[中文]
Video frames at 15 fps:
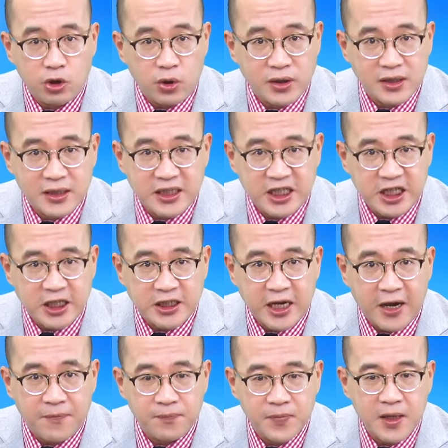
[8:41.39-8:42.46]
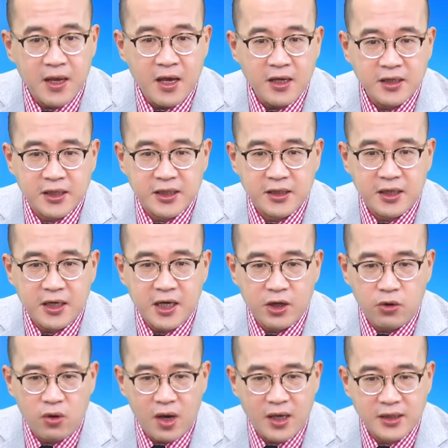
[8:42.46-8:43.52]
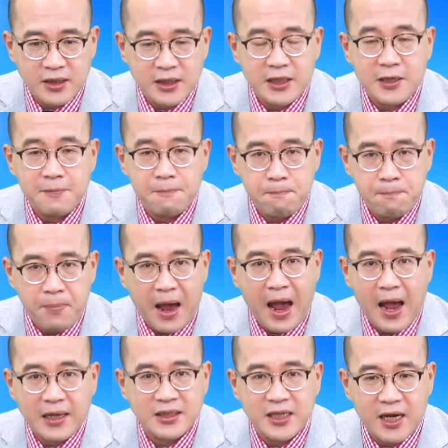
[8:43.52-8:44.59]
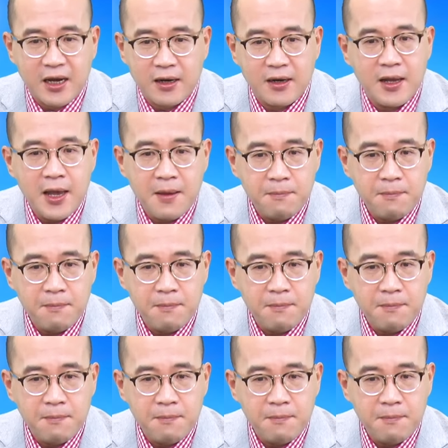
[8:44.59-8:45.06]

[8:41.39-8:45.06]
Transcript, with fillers: 率是7成，12月是8成，